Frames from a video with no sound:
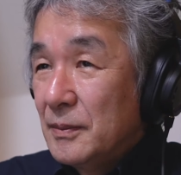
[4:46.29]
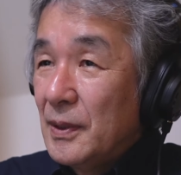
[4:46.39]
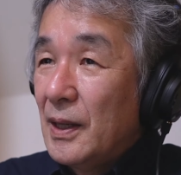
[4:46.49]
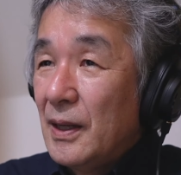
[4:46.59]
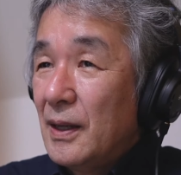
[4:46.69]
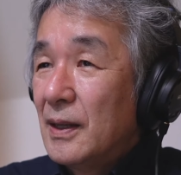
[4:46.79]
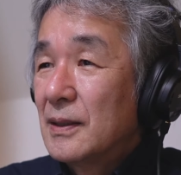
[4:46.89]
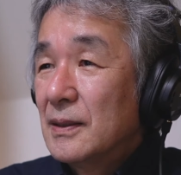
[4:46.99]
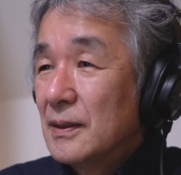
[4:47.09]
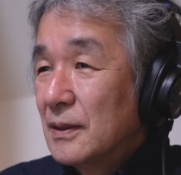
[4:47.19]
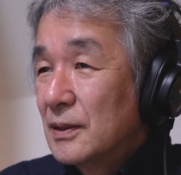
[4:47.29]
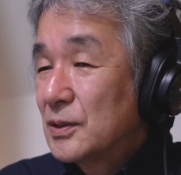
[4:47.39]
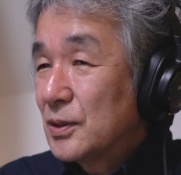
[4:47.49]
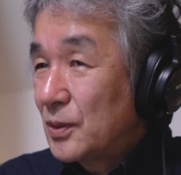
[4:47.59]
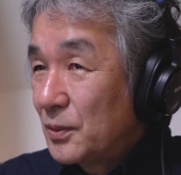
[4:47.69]
まあ
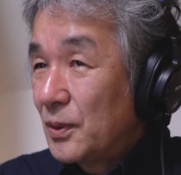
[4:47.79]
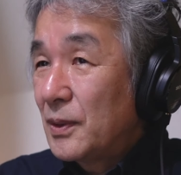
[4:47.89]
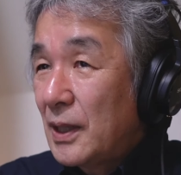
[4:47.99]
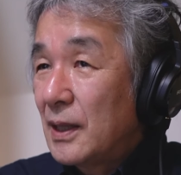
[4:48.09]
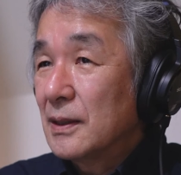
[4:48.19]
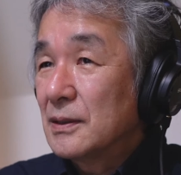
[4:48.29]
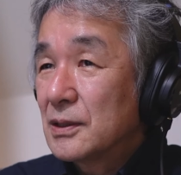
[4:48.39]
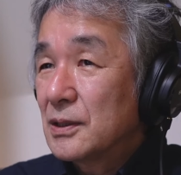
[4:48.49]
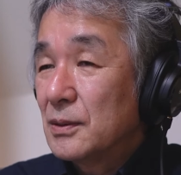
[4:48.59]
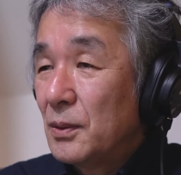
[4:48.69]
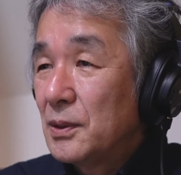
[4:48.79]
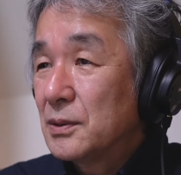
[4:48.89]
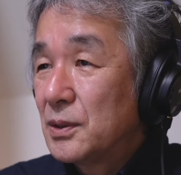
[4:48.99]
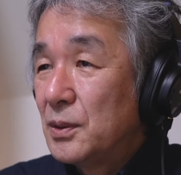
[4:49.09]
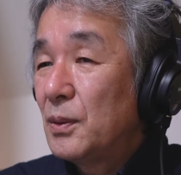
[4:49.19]
その間すごい
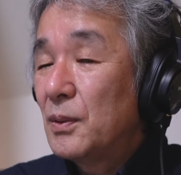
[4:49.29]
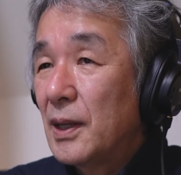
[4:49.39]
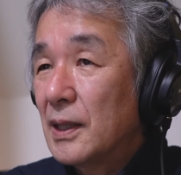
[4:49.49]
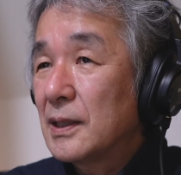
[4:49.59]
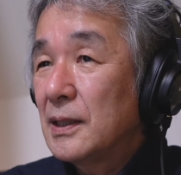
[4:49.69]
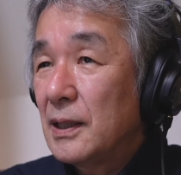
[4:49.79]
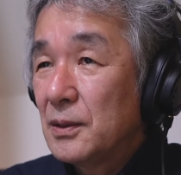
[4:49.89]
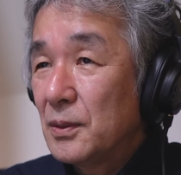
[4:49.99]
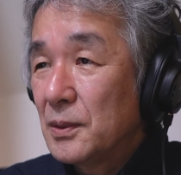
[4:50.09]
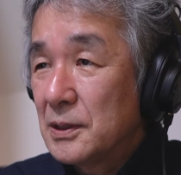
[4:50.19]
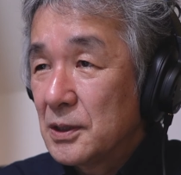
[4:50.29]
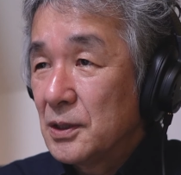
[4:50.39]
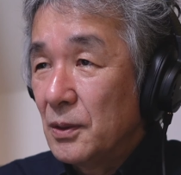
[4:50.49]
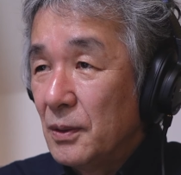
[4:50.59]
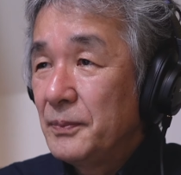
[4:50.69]
苦労があったようで
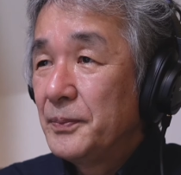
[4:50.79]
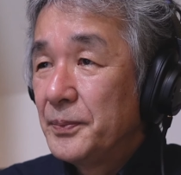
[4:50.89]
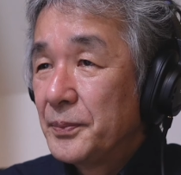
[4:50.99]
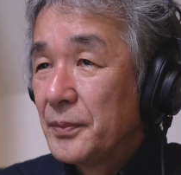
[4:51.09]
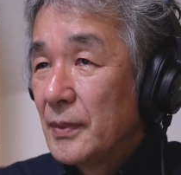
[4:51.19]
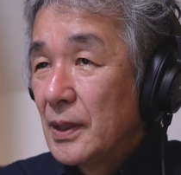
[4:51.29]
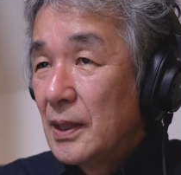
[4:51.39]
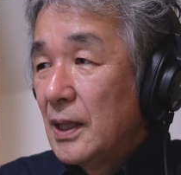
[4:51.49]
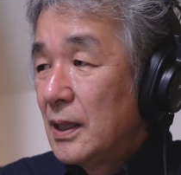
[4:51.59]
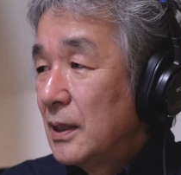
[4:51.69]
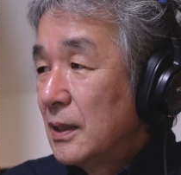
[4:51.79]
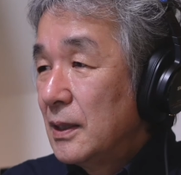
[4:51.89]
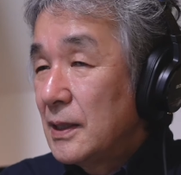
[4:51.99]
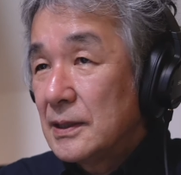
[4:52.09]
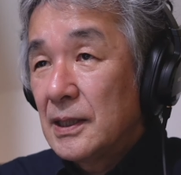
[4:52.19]
すよ。
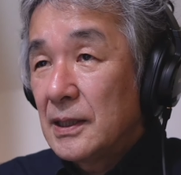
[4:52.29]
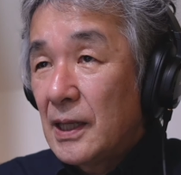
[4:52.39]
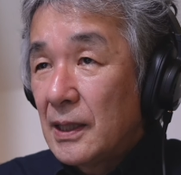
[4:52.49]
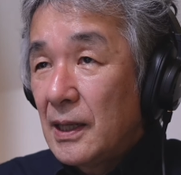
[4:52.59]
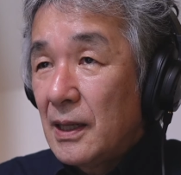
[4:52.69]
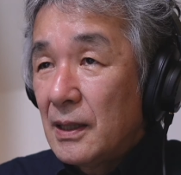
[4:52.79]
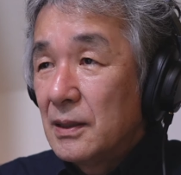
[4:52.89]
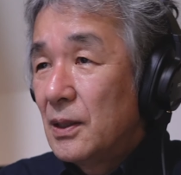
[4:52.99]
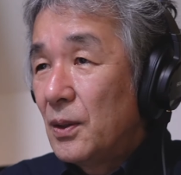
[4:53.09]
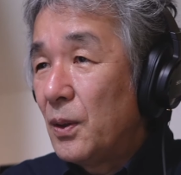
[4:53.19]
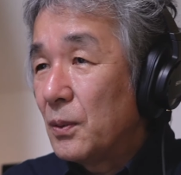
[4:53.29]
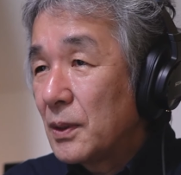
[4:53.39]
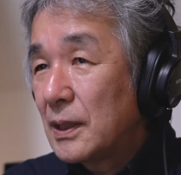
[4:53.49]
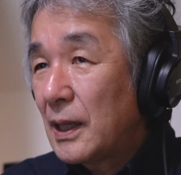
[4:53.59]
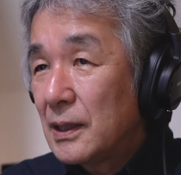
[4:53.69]
なぜなら北
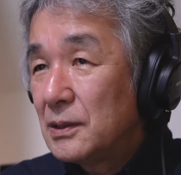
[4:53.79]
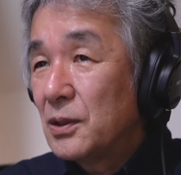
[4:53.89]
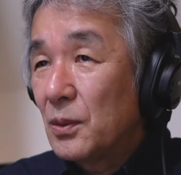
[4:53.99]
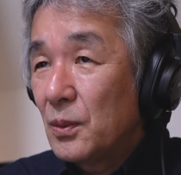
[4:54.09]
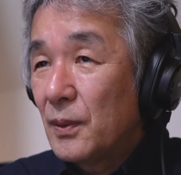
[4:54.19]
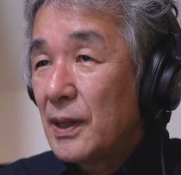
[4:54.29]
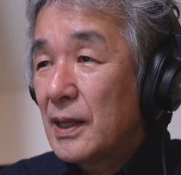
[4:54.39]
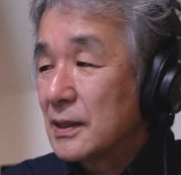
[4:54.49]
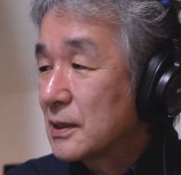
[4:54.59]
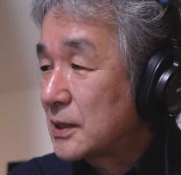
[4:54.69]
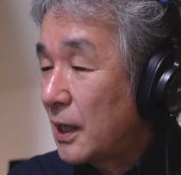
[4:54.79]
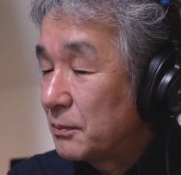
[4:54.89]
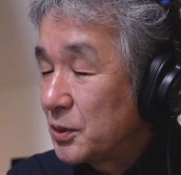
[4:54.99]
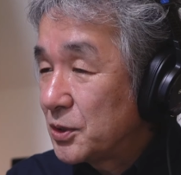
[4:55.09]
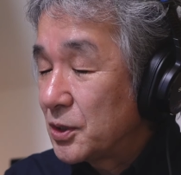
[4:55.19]
海道は
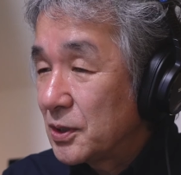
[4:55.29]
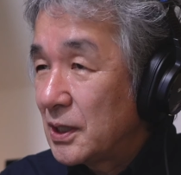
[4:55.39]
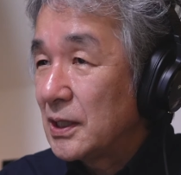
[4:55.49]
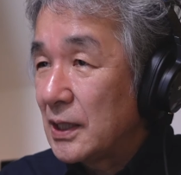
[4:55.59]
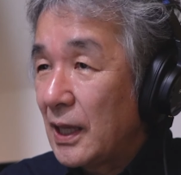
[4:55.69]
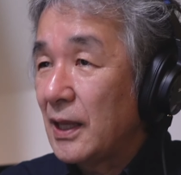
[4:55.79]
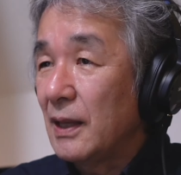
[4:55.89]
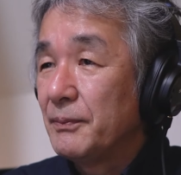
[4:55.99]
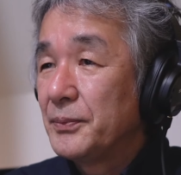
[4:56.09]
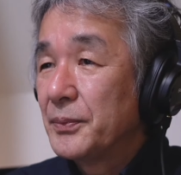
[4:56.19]
寒すぎて